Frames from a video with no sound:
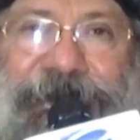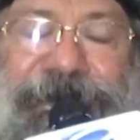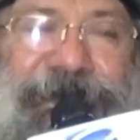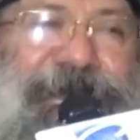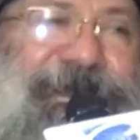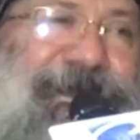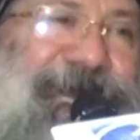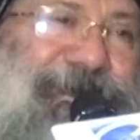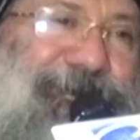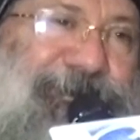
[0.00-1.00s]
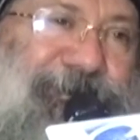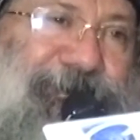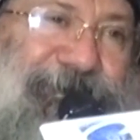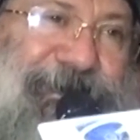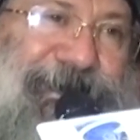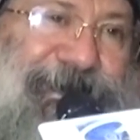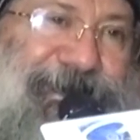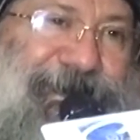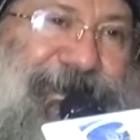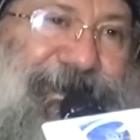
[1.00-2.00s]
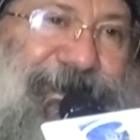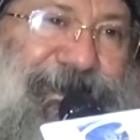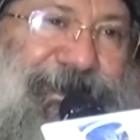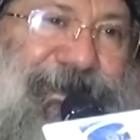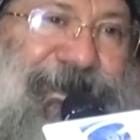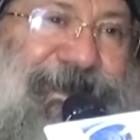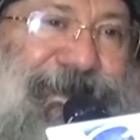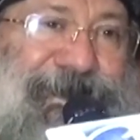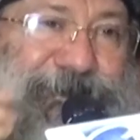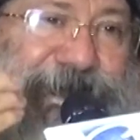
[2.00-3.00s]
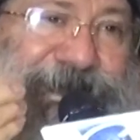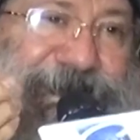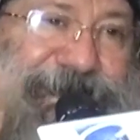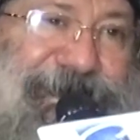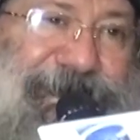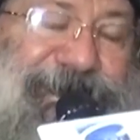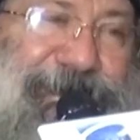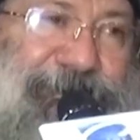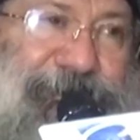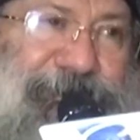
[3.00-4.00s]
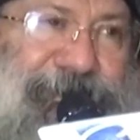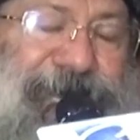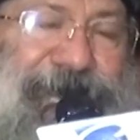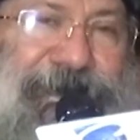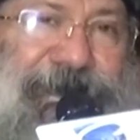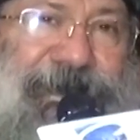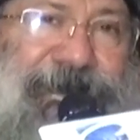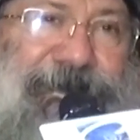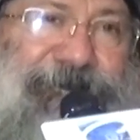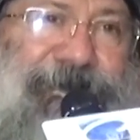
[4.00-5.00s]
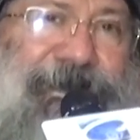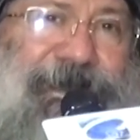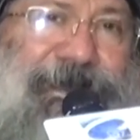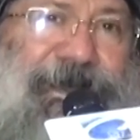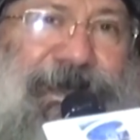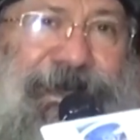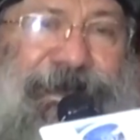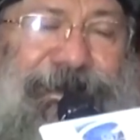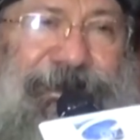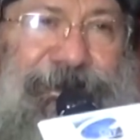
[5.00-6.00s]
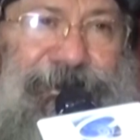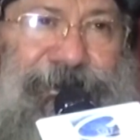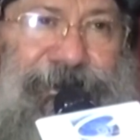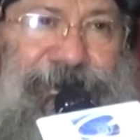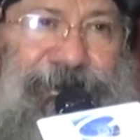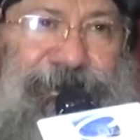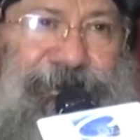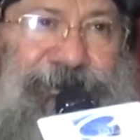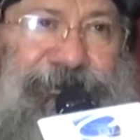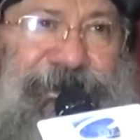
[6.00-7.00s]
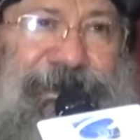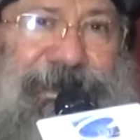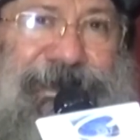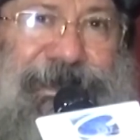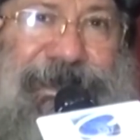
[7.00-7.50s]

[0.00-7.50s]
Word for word: غير السليم آه الاندماج غير السليم احنا فينا عقل وفينا